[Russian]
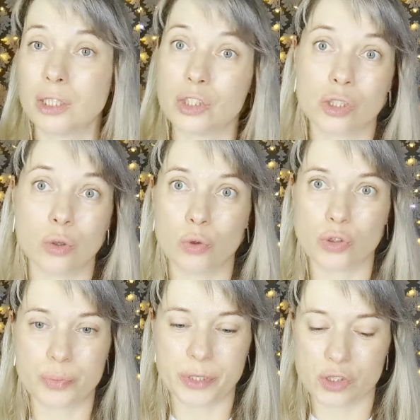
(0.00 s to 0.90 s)
Я,
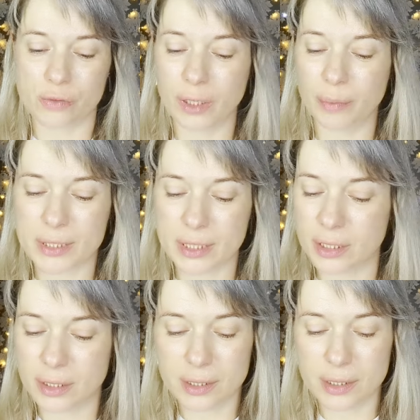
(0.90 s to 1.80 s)
конечно, очень переживала.
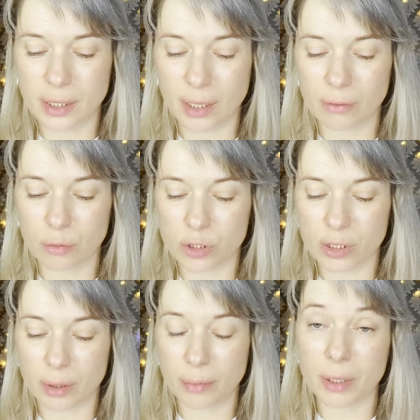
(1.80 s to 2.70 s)
Последние недели
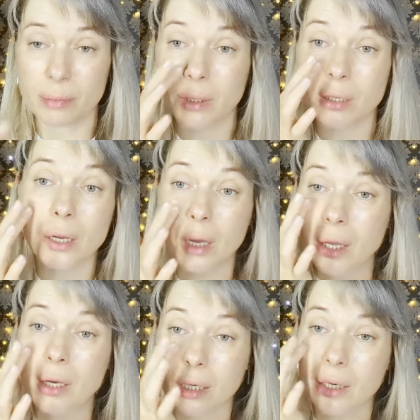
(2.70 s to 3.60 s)
августа для меня
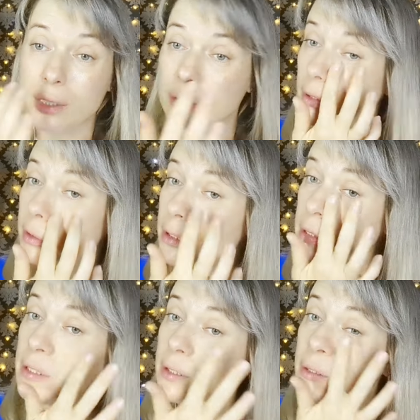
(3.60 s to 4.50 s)
были крайне
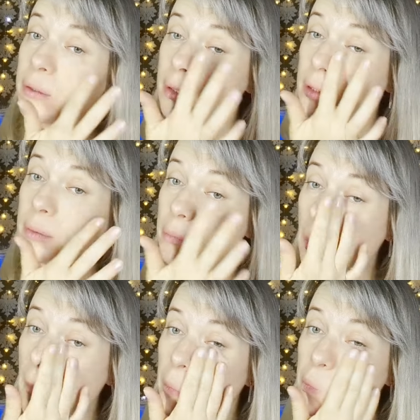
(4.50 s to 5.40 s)
волнительные.
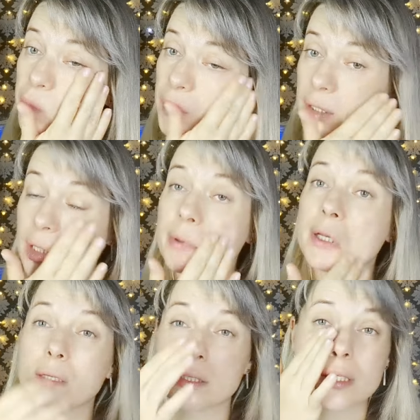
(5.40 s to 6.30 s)
И
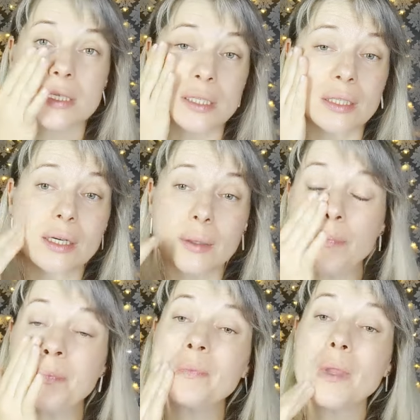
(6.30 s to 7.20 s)
когда приехала с
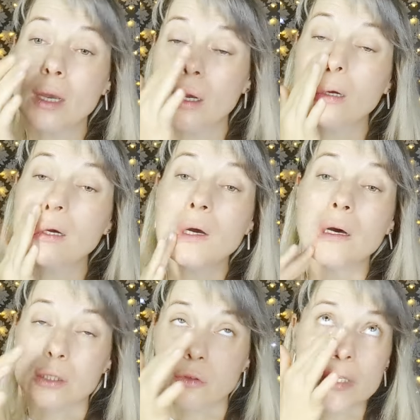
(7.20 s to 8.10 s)
Краснодара,
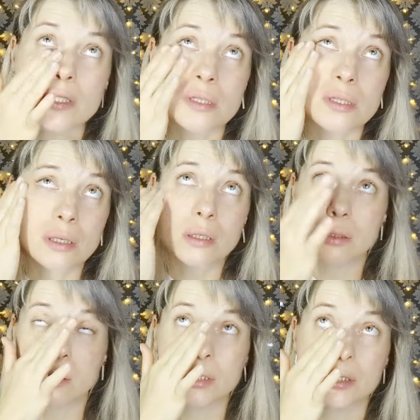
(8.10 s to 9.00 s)

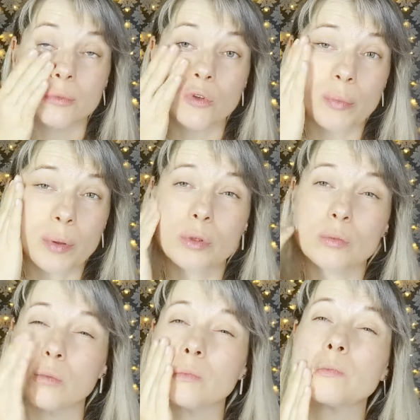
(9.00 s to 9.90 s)
27, а,
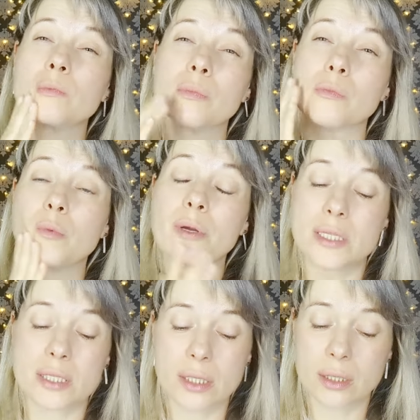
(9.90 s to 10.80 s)
по-моему,
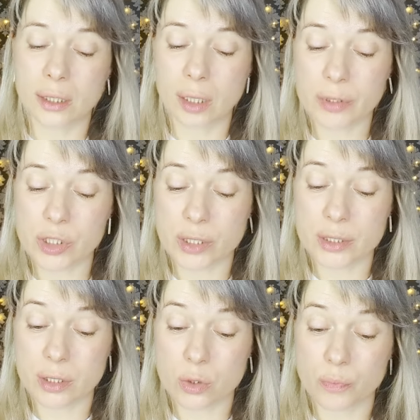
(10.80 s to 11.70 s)
понедельник, я
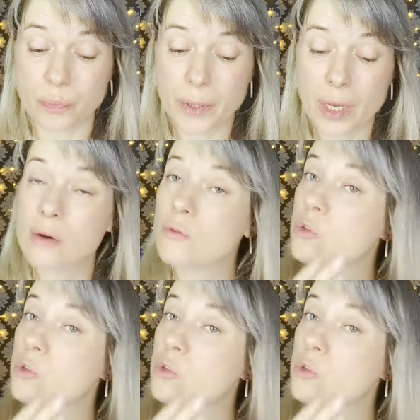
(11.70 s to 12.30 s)
пошла сразу